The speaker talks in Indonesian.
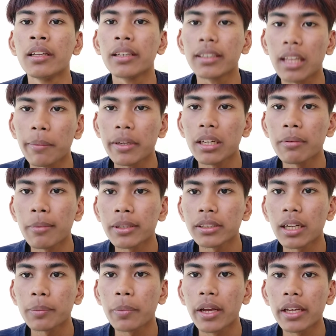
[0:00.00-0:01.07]
Kitab ini memang
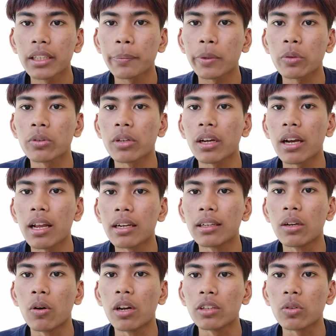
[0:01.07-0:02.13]
sangat baik dipergunakan
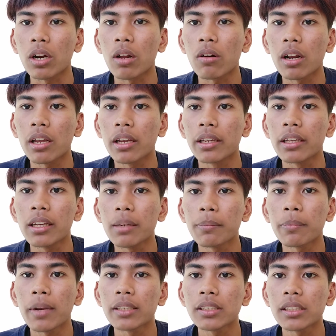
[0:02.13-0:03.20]
oleh orang-orang yang ingin
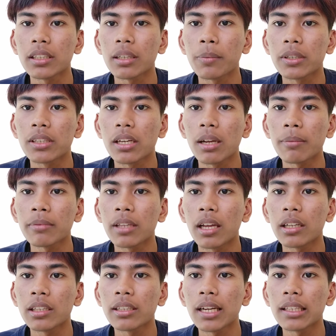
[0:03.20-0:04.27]
mempelajari tata bahasa Arab
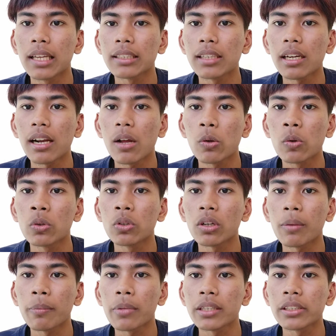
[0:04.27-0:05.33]
dari tingkat dasar untuk
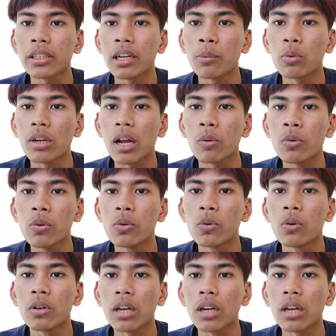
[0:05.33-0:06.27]
mempelajari ilmu nahwu.